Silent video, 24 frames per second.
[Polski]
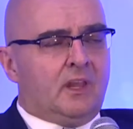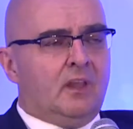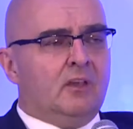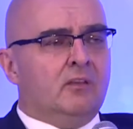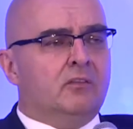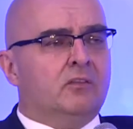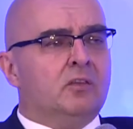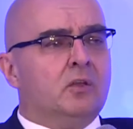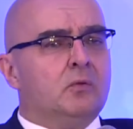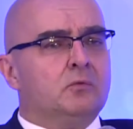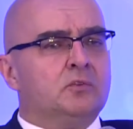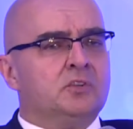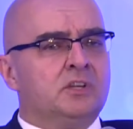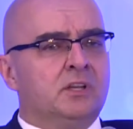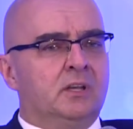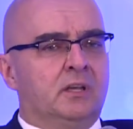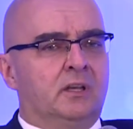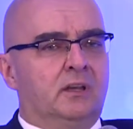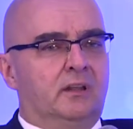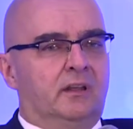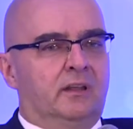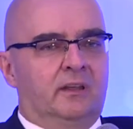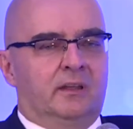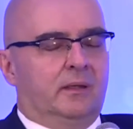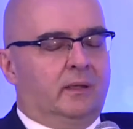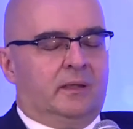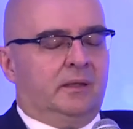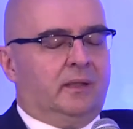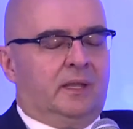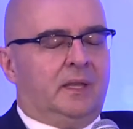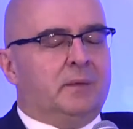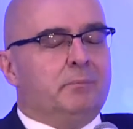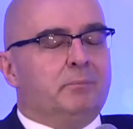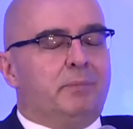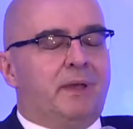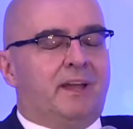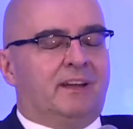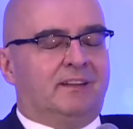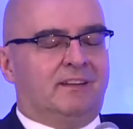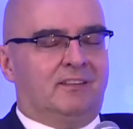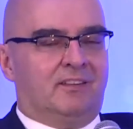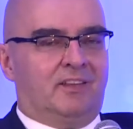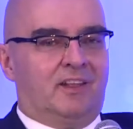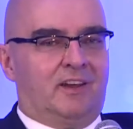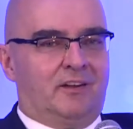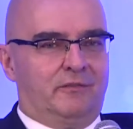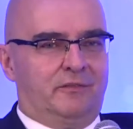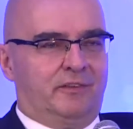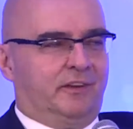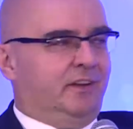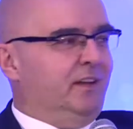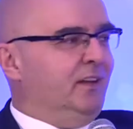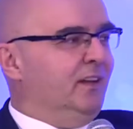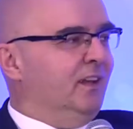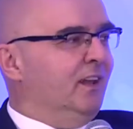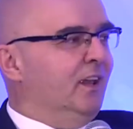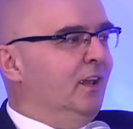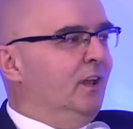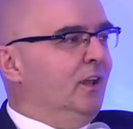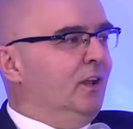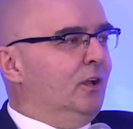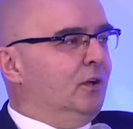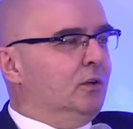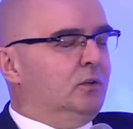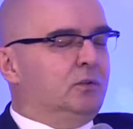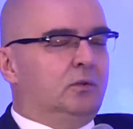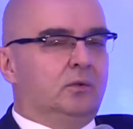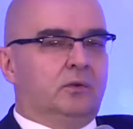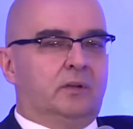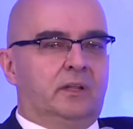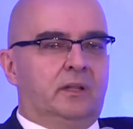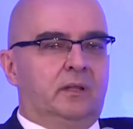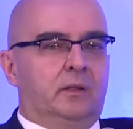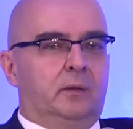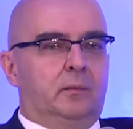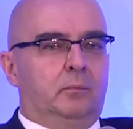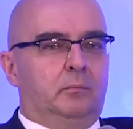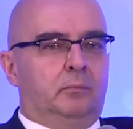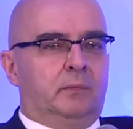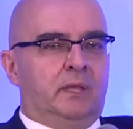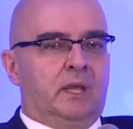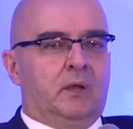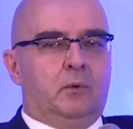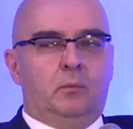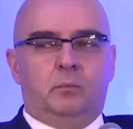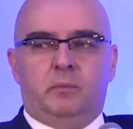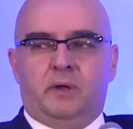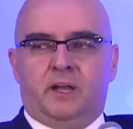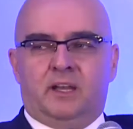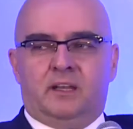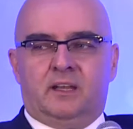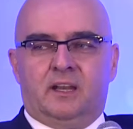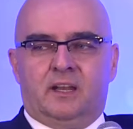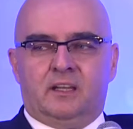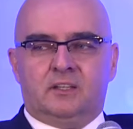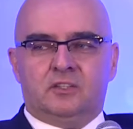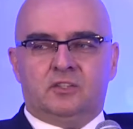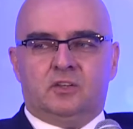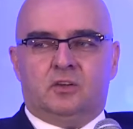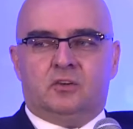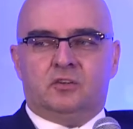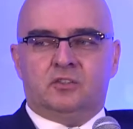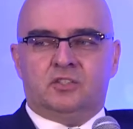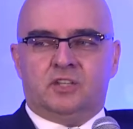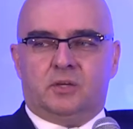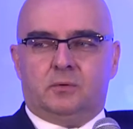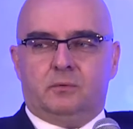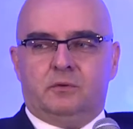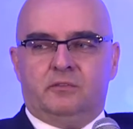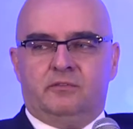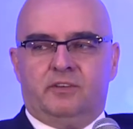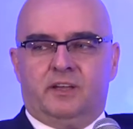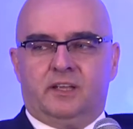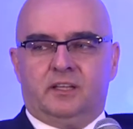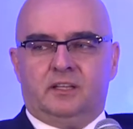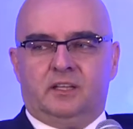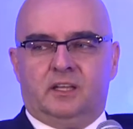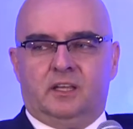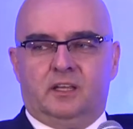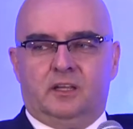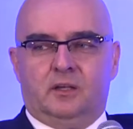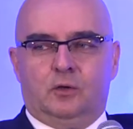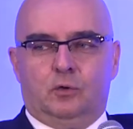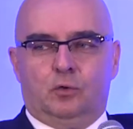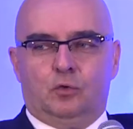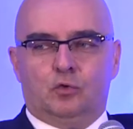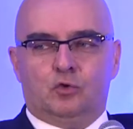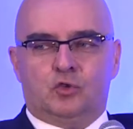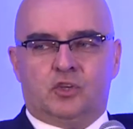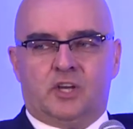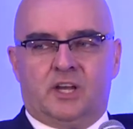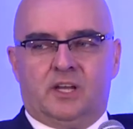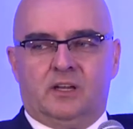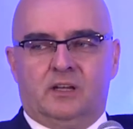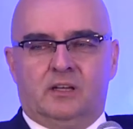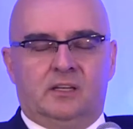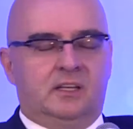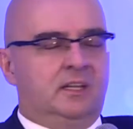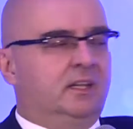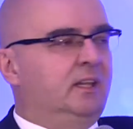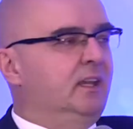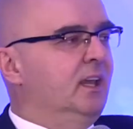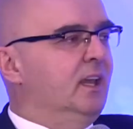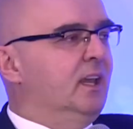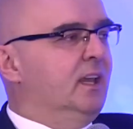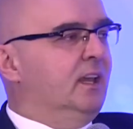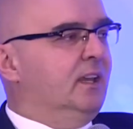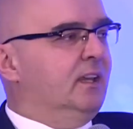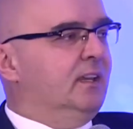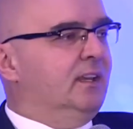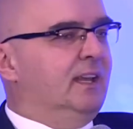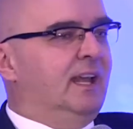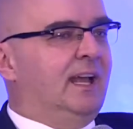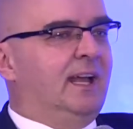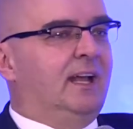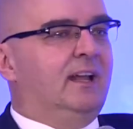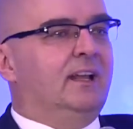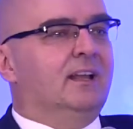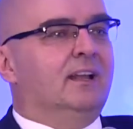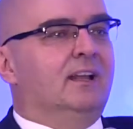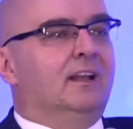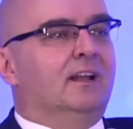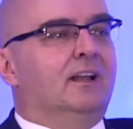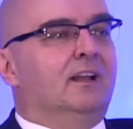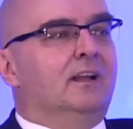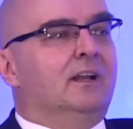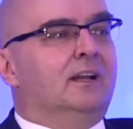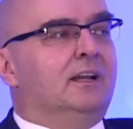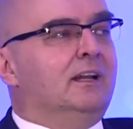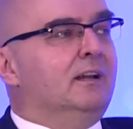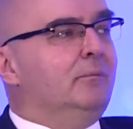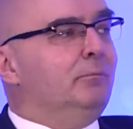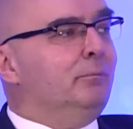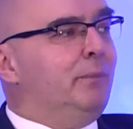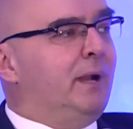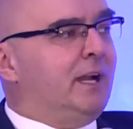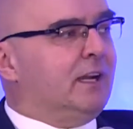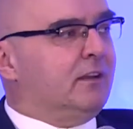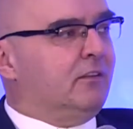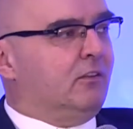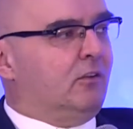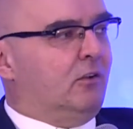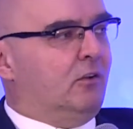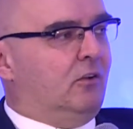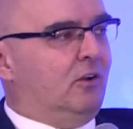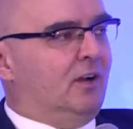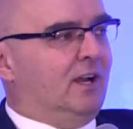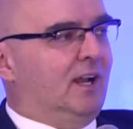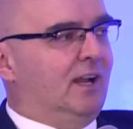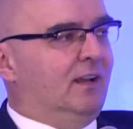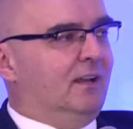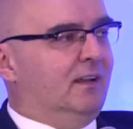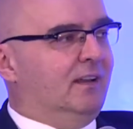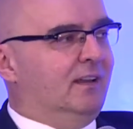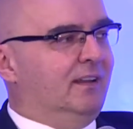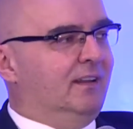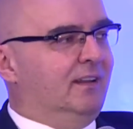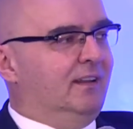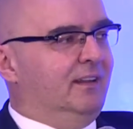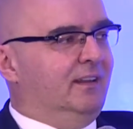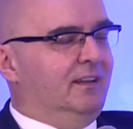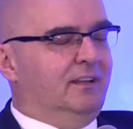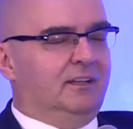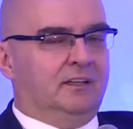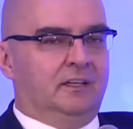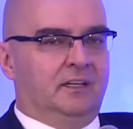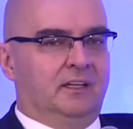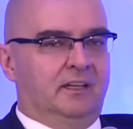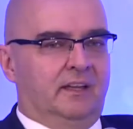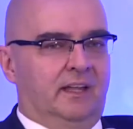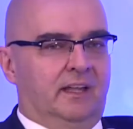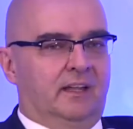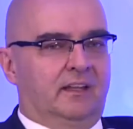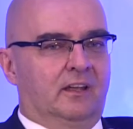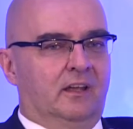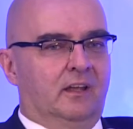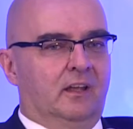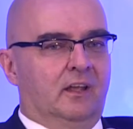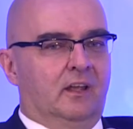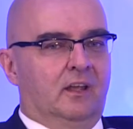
Social y, Impact Survey, który miał badać oddziaływanie uczelni na bardzo lokalny rynek.